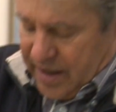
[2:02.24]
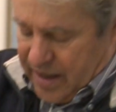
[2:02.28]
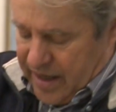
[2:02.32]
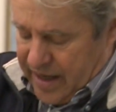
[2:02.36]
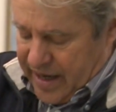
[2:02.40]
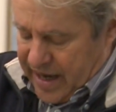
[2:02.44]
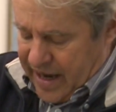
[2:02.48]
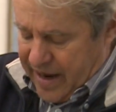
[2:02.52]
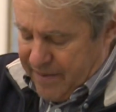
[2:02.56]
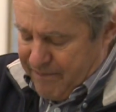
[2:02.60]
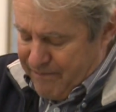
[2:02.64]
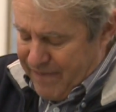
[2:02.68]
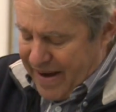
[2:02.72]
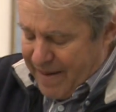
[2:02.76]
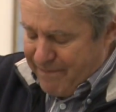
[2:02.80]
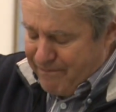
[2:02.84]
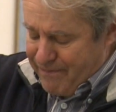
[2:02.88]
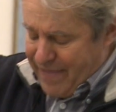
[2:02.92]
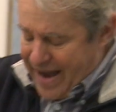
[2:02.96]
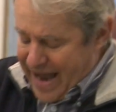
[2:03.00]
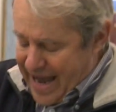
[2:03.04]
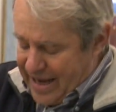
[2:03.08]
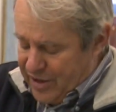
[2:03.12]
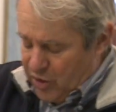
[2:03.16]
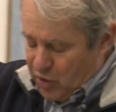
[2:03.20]
E man
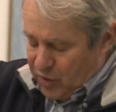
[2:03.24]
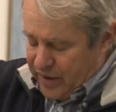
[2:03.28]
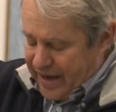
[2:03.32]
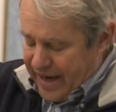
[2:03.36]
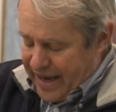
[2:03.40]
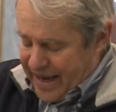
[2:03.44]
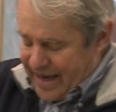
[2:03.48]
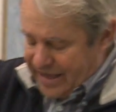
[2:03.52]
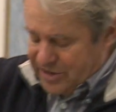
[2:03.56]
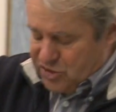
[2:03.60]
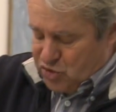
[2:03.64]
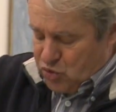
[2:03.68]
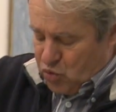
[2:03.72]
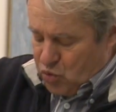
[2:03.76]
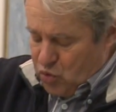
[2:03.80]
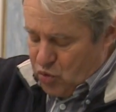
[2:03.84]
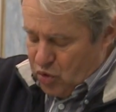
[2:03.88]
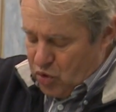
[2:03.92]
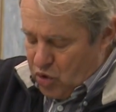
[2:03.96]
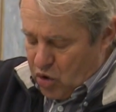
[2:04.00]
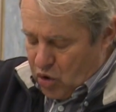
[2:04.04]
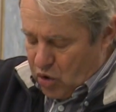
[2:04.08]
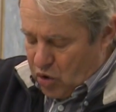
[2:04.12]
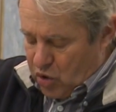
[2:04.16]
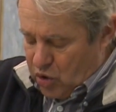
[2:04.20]
mano che
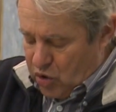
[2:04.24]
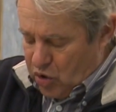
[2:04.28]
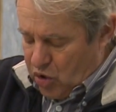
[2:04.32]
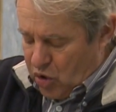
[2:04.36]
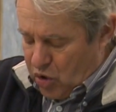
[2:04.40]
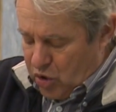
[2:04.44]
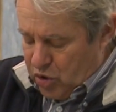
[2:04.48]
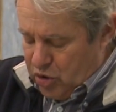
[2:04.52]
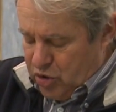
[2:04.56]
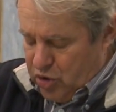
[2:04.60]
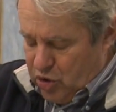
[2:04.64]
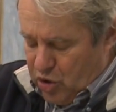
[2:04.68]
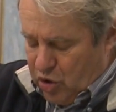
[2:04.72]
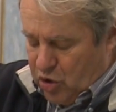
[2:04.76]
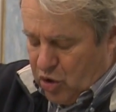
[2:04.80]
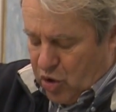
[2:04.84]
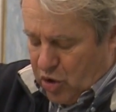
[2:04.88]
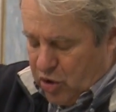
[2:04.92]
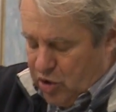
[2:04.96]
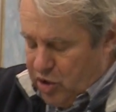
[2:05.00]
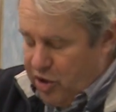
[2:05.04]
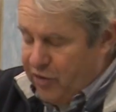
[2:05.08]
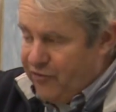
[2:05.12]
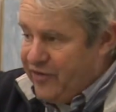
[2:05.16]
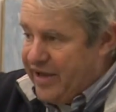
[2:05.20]
aggiungo l'olio,
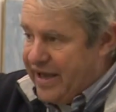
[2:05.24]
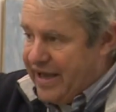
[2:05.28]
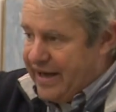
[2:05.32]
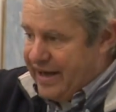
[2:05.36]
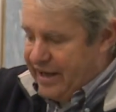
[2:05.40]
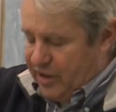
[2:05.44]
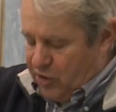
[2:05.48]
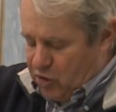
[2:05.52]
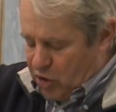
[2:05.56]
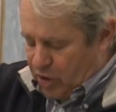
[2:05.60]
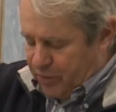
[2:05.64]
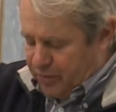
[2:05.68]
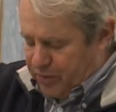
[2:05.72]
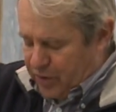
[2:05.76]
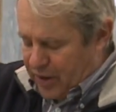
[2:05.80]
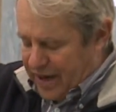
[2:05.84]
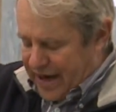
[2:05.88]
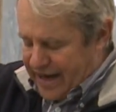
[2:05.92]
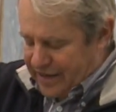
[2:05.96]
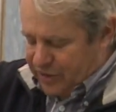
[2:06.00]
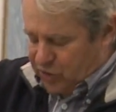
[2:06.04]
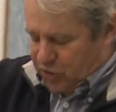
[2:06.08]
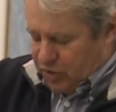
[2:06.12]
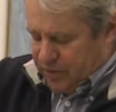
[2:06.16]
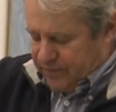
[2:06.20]
l'olio viene
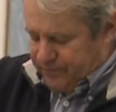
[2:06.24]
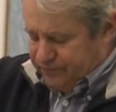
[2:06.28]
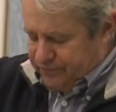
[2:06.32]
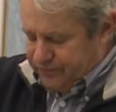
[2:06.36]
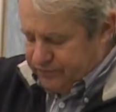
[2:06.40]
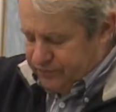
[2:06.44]
incorporato.